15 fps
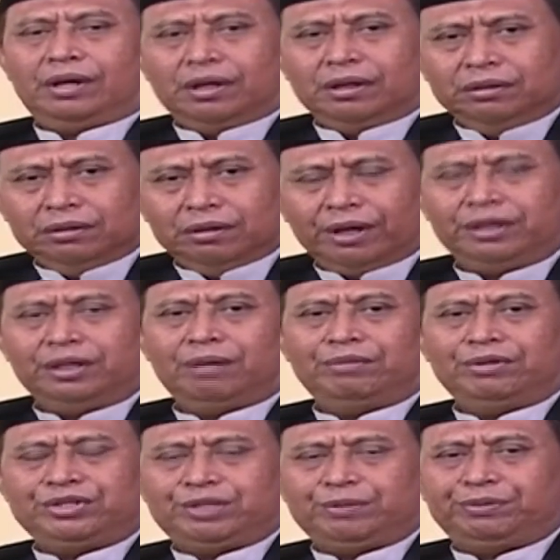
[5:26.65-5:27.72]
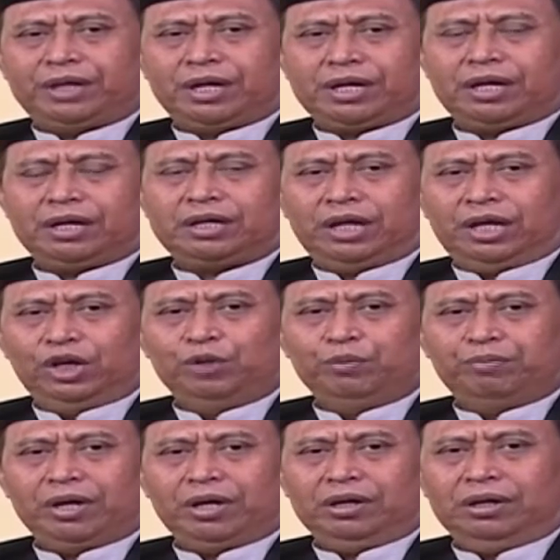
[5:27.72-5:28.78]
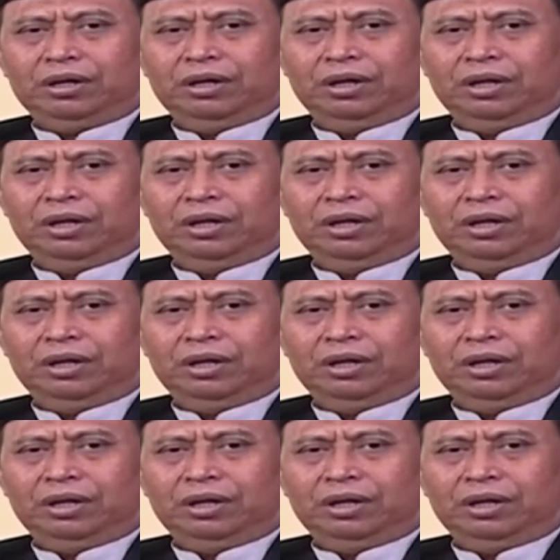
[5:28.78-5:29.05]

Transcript: Allah yang menciptakan kehidupan